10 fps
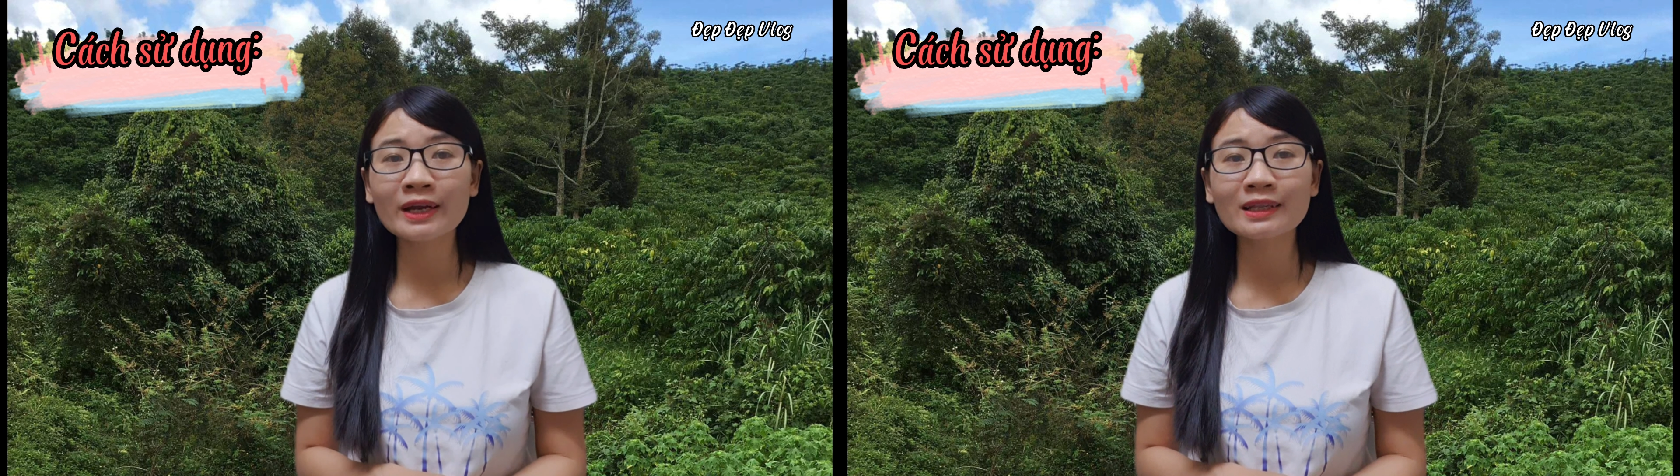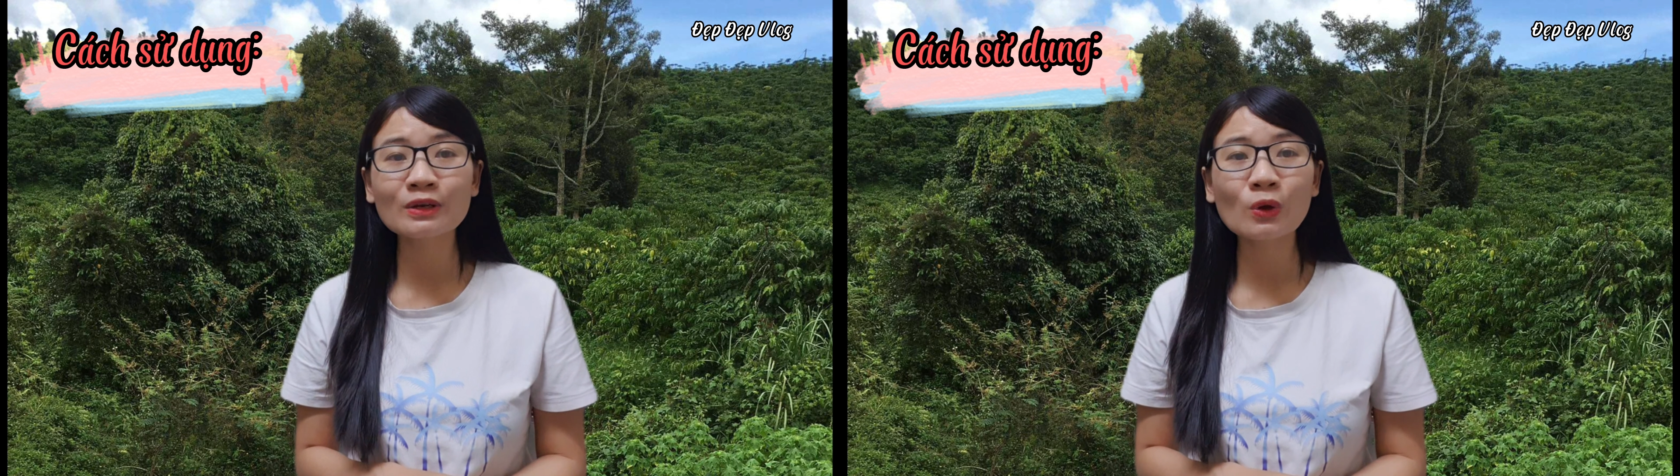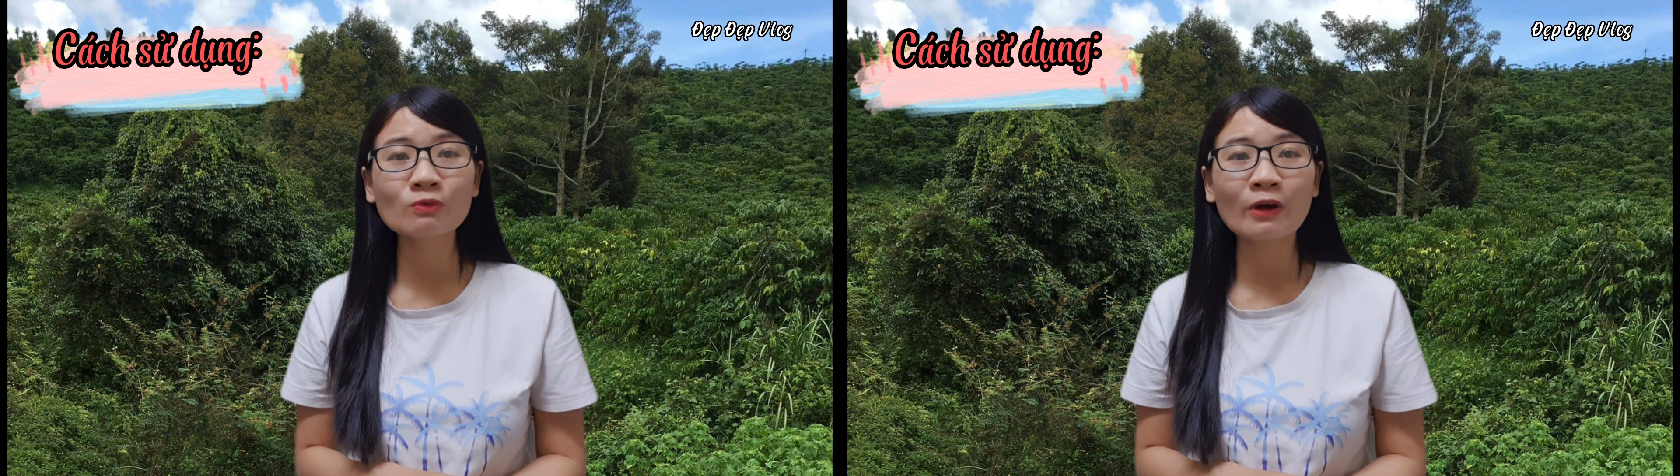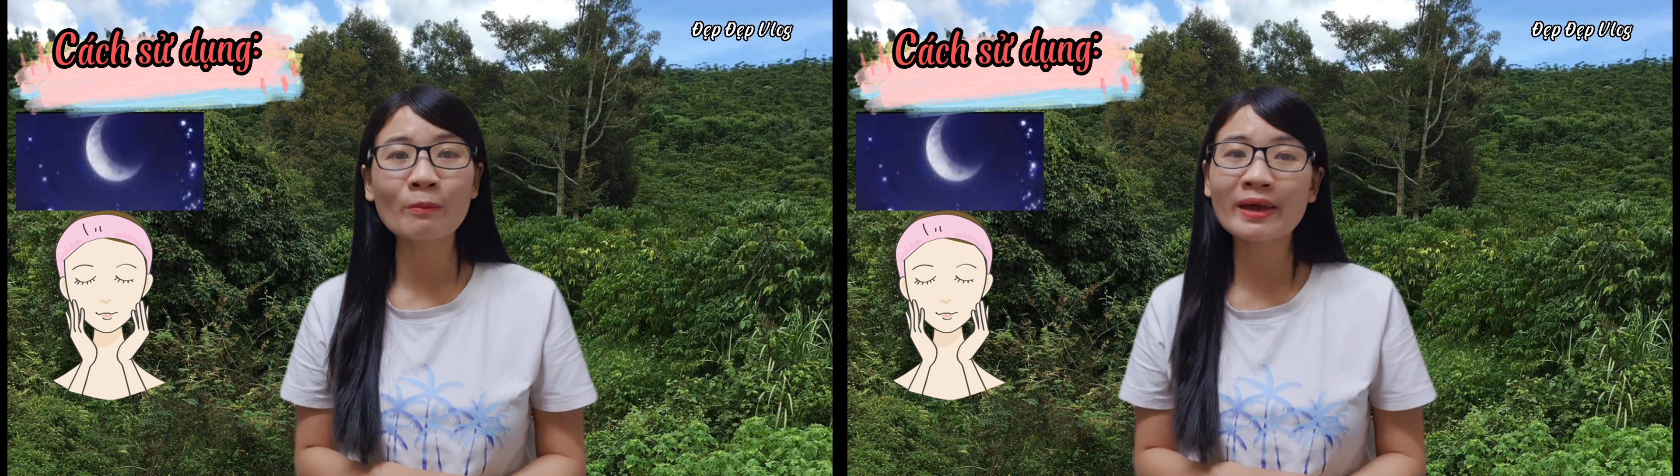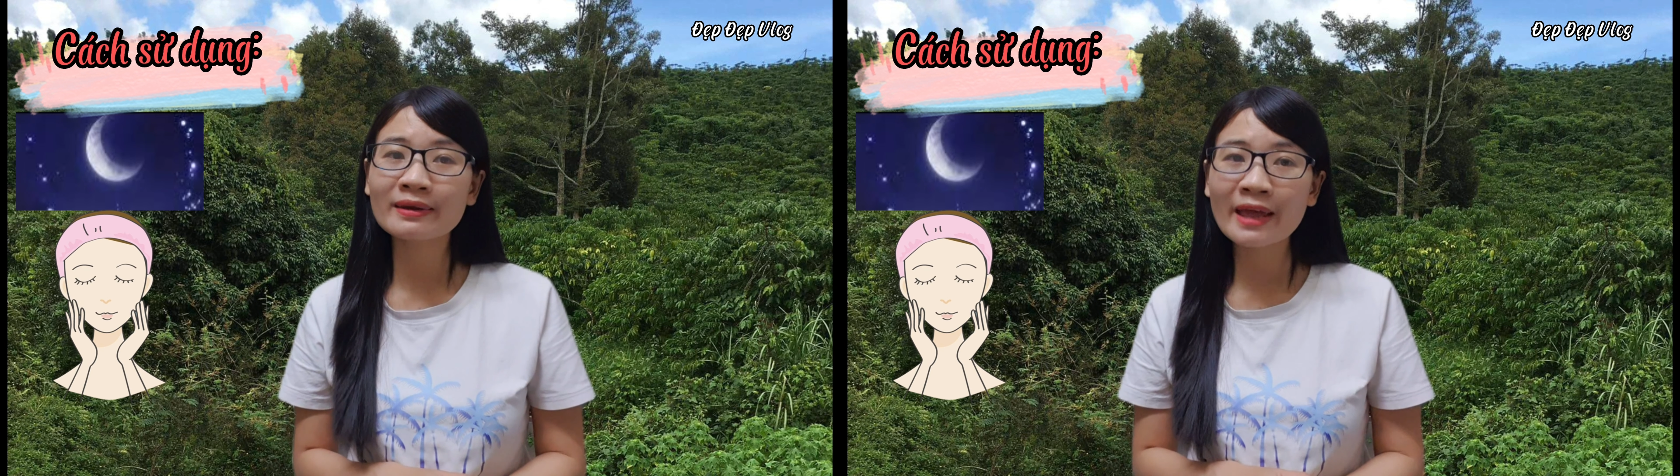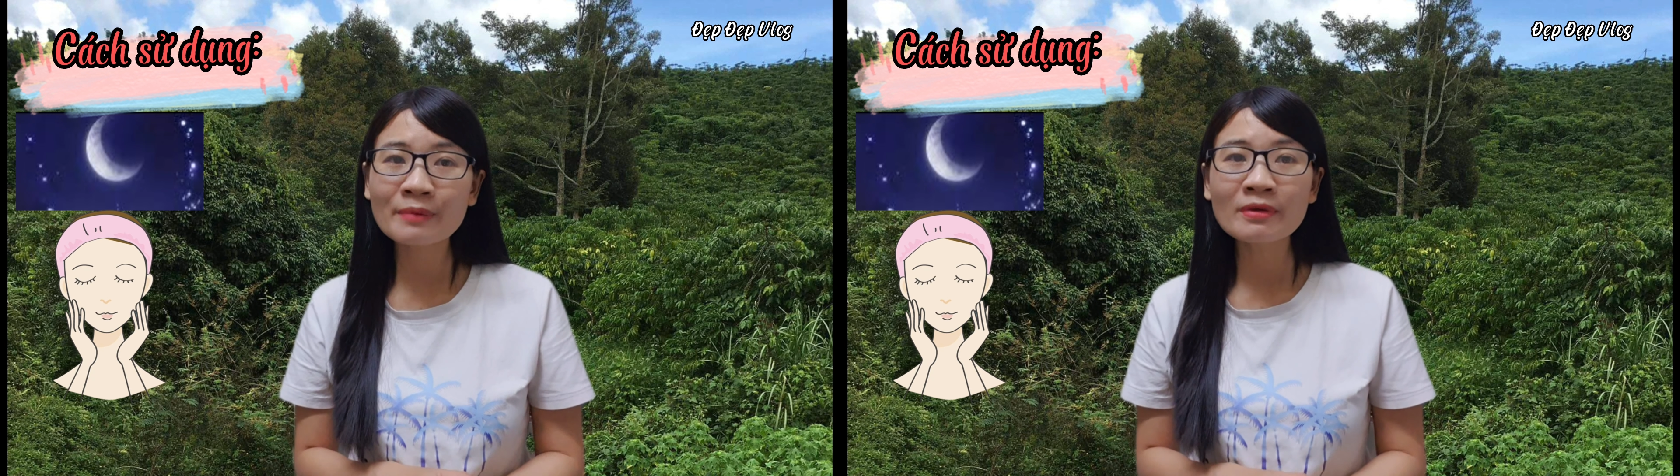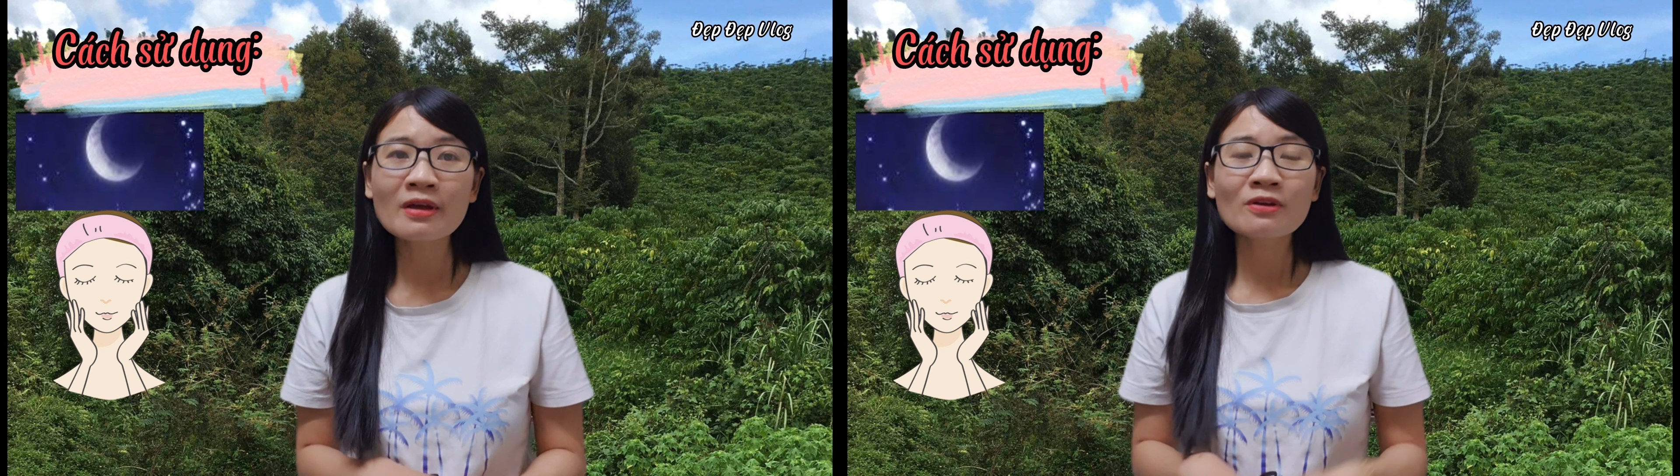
retinol vào ban đêm